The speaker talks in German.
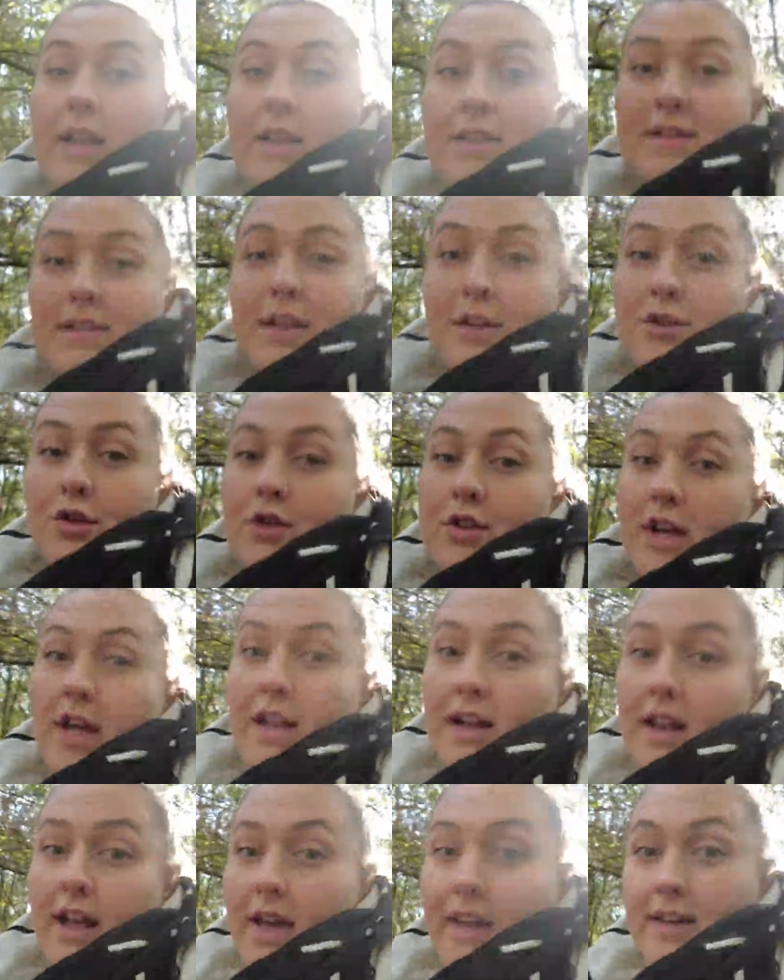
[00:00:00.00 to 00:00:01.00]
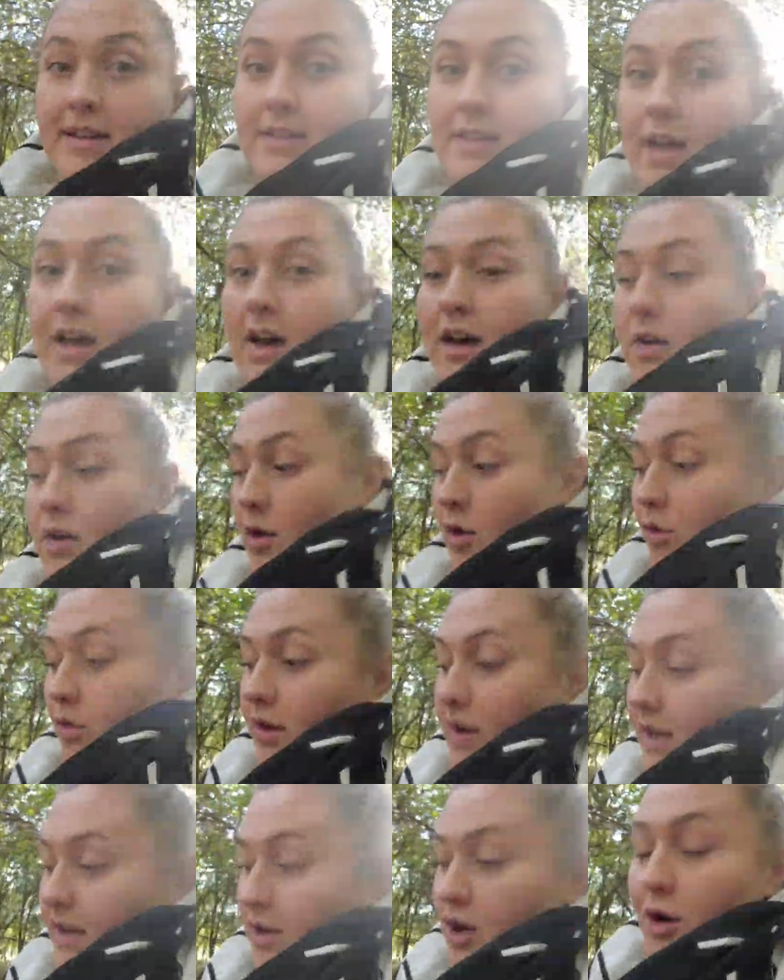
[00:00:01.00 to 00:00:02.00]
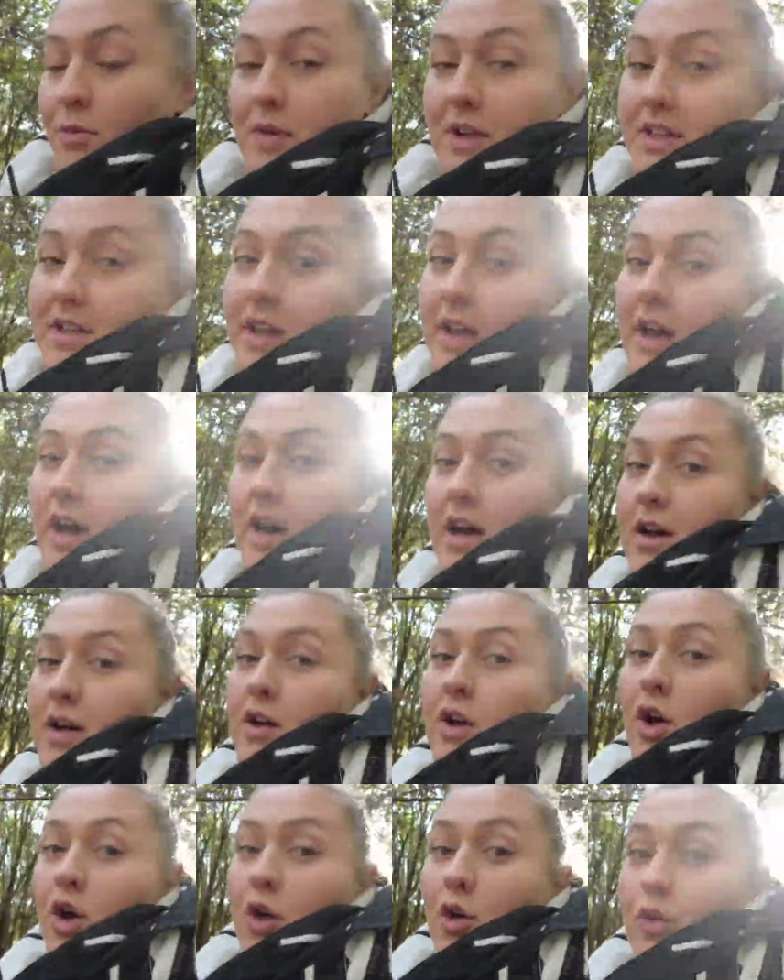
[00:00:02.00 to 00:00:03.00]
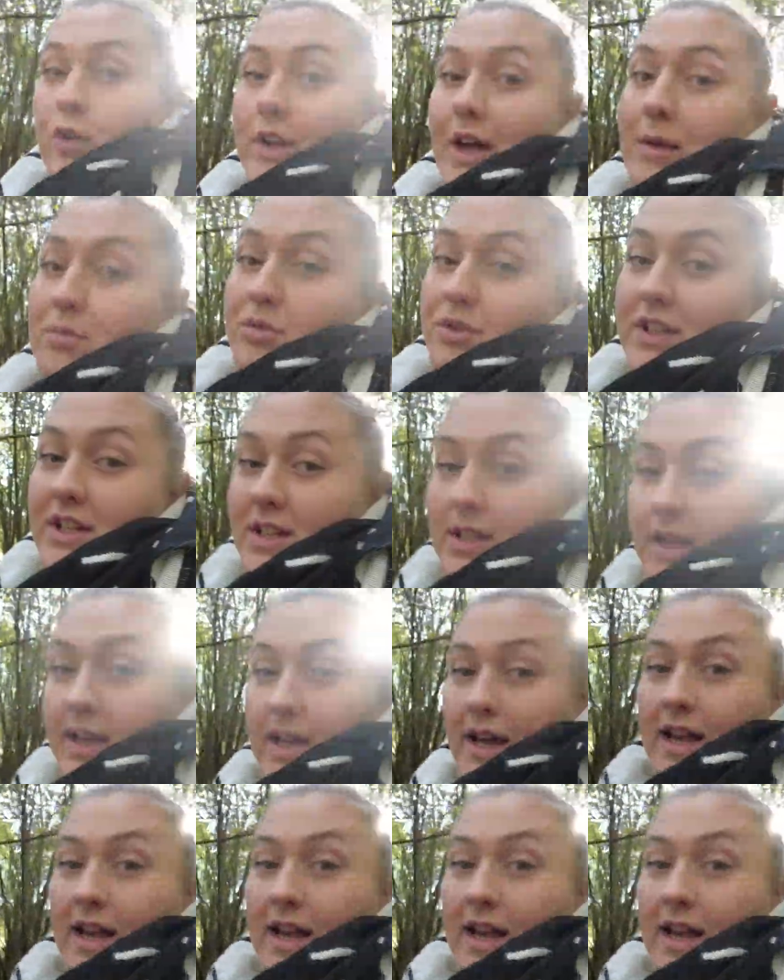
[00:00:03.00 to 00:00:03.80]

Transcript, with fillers: Lasst natürlich ein Like da und einen Kommentar und abonniert den